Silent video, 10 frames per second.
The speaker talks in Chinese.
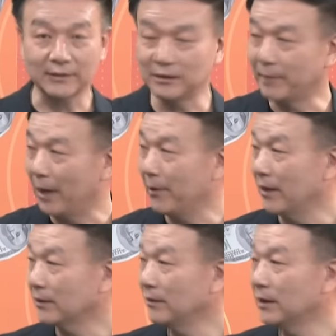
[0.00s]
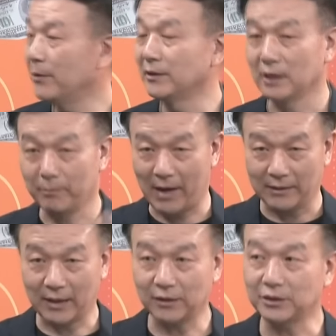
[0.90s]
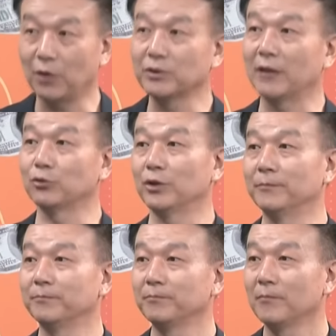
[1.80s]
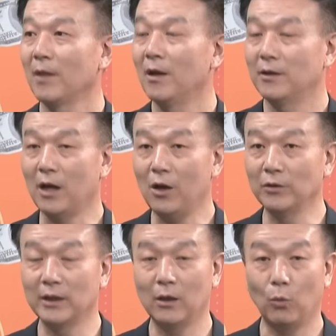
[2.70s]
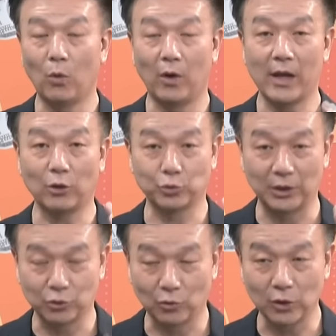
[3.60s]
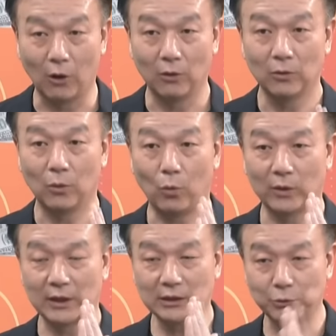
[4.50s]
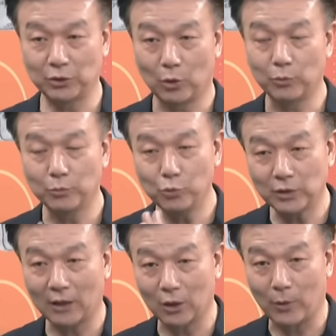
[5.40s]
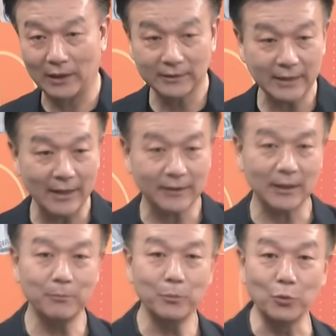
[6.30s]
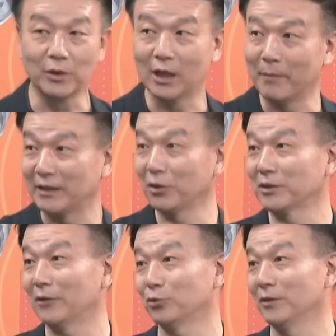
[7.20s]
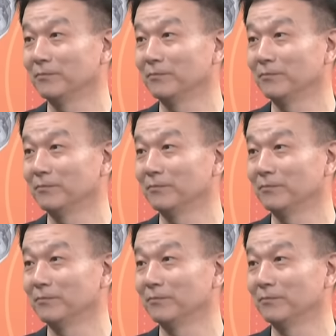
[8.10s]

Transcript: 百万跟柯文哲买他的肖像权，对，然后呢，我要选总统，我的竞选总部募到了款，再跟穆可买肖像权。